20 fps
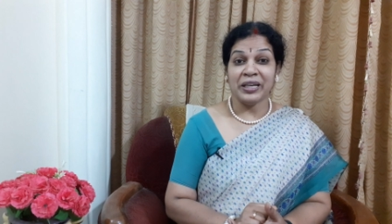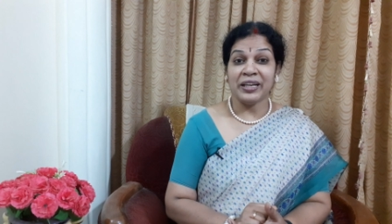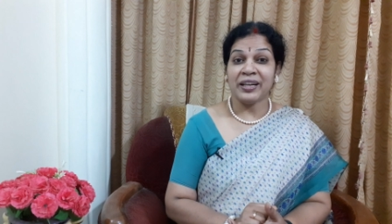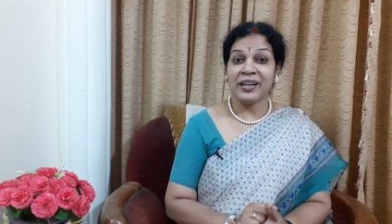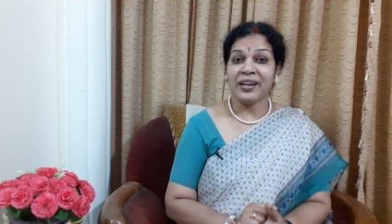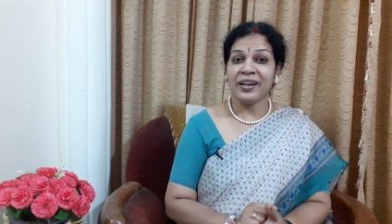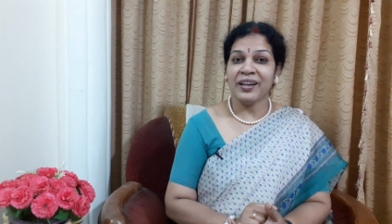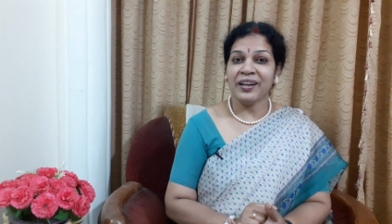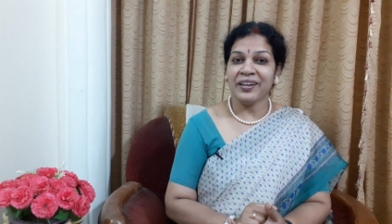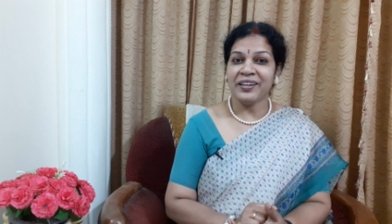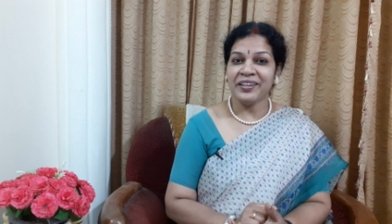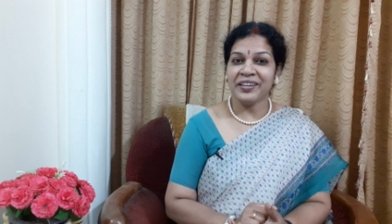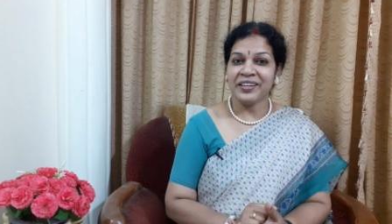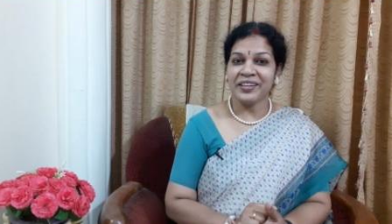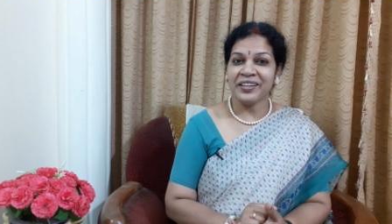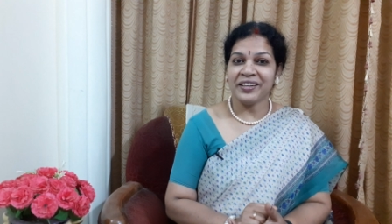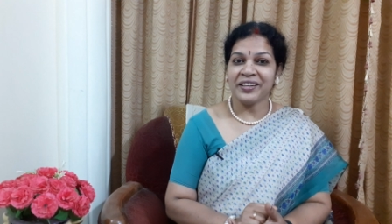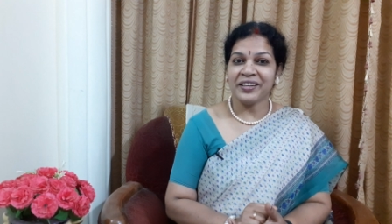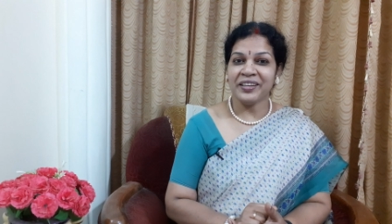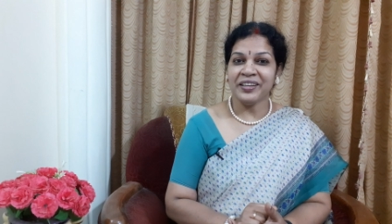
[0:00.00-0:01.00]
ఎట్లా అంటే
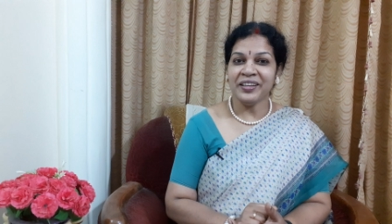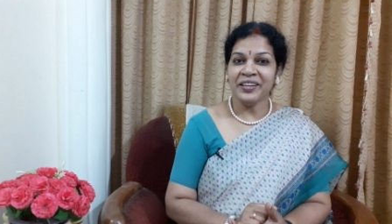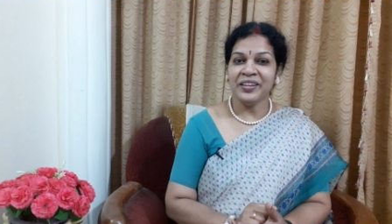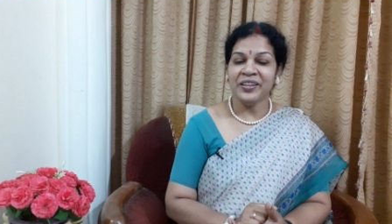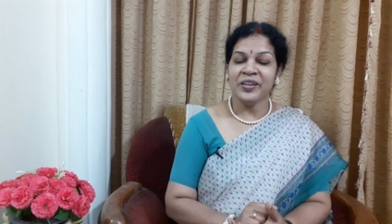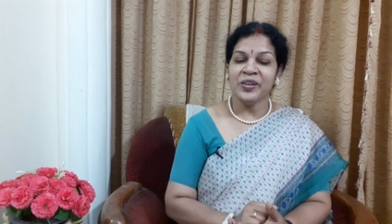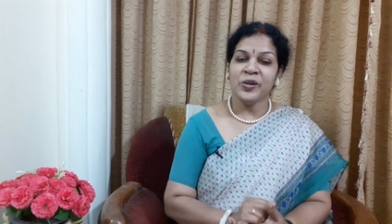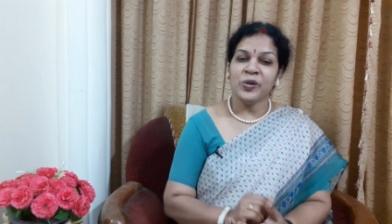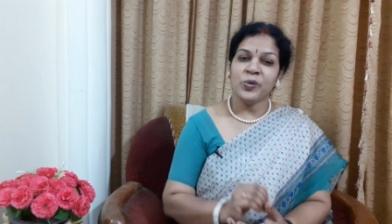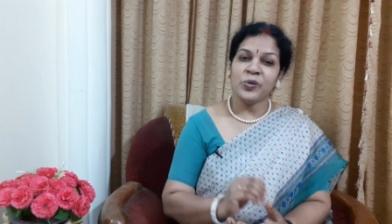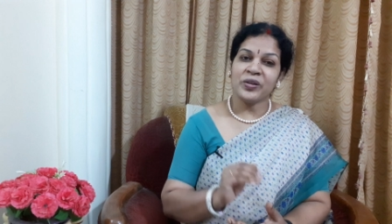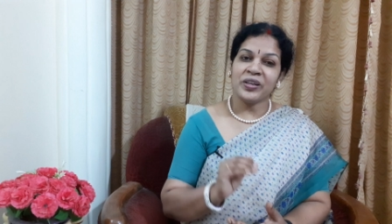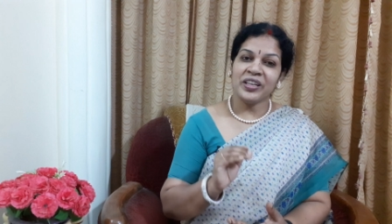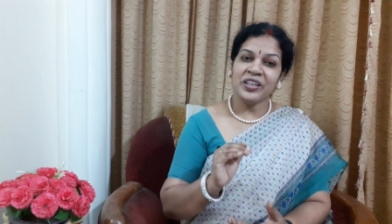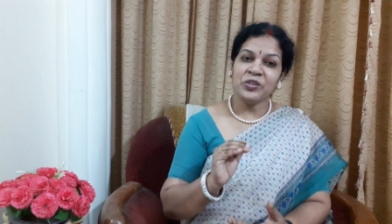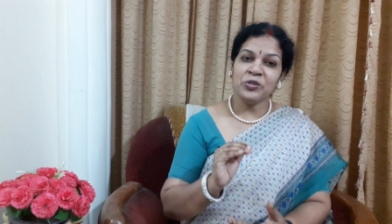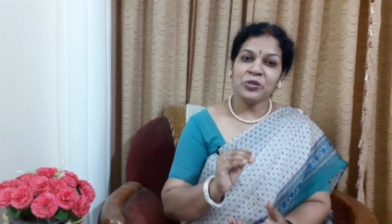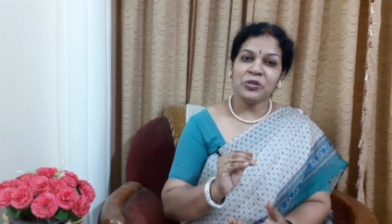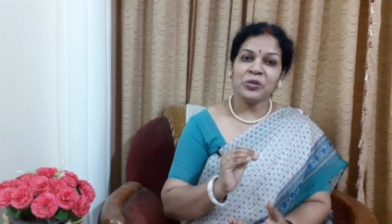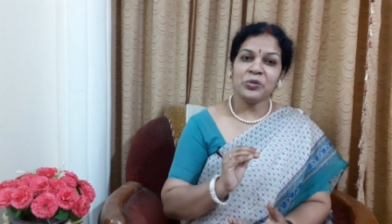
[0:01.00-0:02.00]
కనుక ఒకే
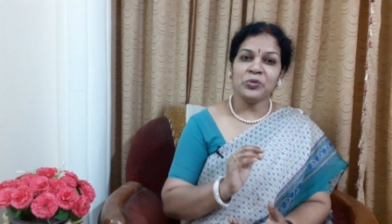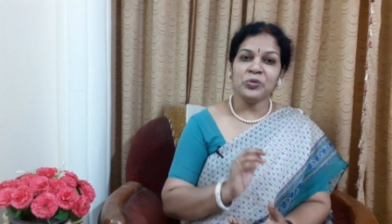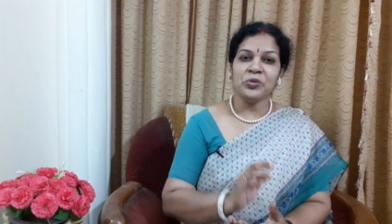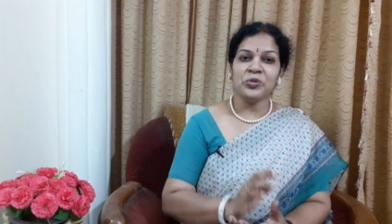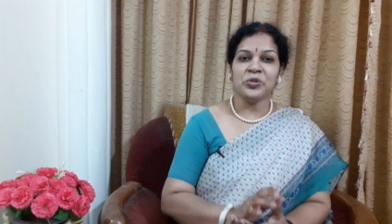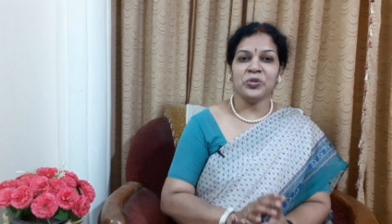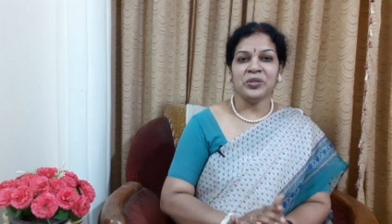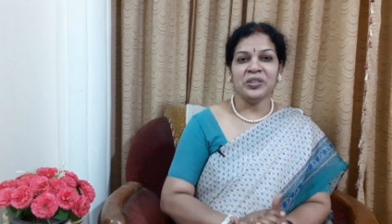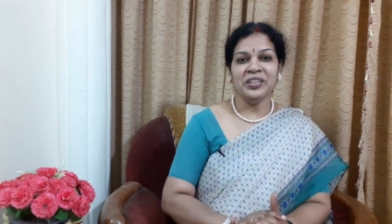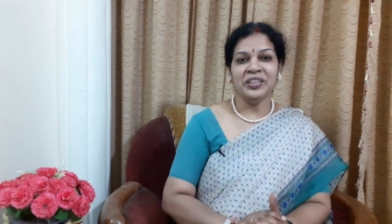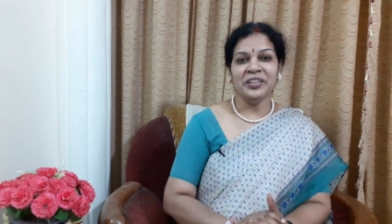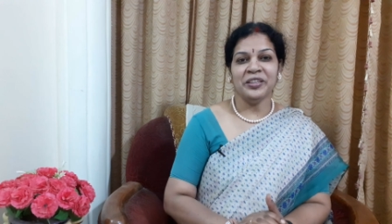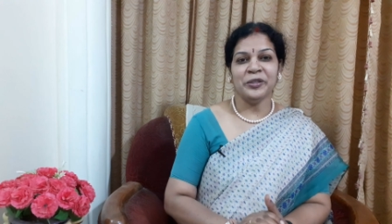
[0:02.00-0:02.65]
చోట కూర్చుని